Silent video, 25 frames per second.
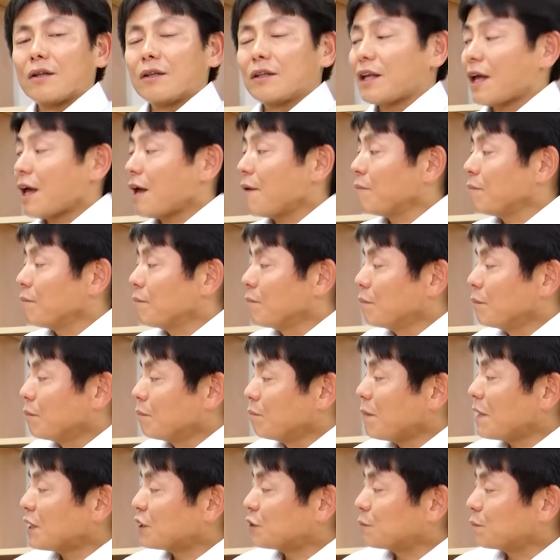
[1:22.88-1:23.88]
で
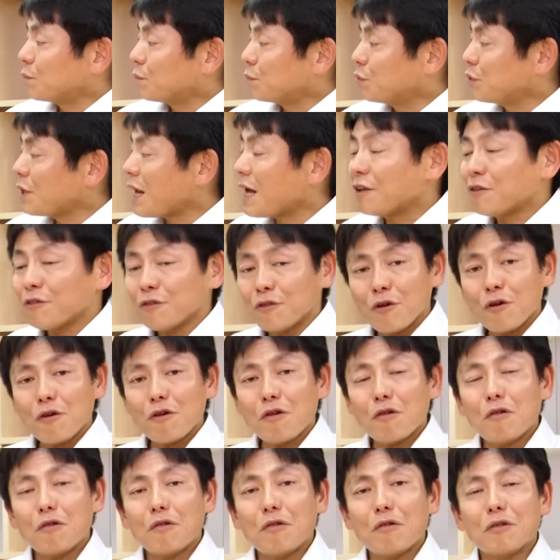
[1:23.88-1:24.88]
まず
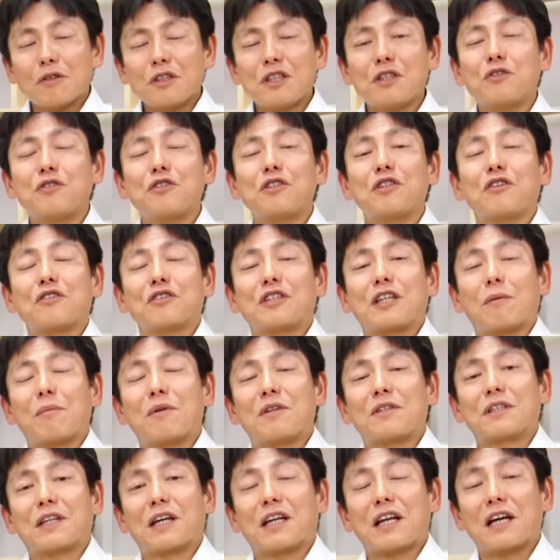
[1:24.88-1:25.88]
ブランドについての差
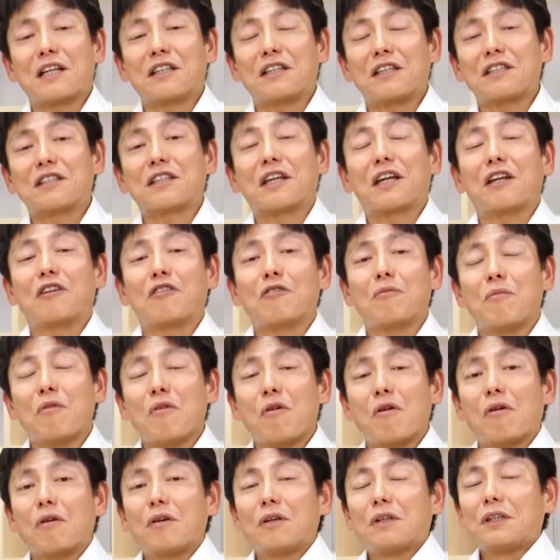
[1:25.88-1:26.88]
別化なんですけれど
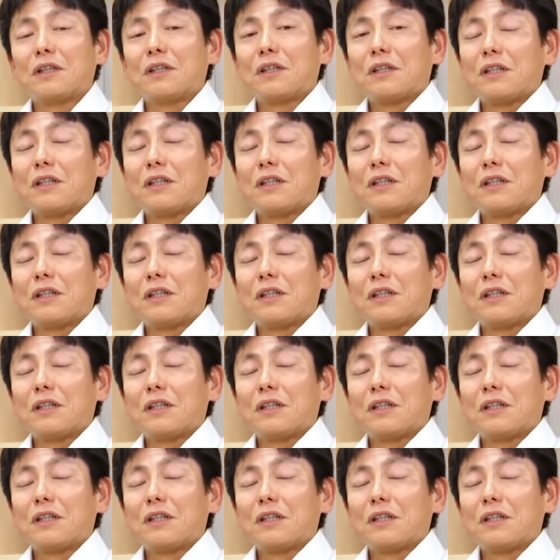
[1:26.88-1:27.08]
も、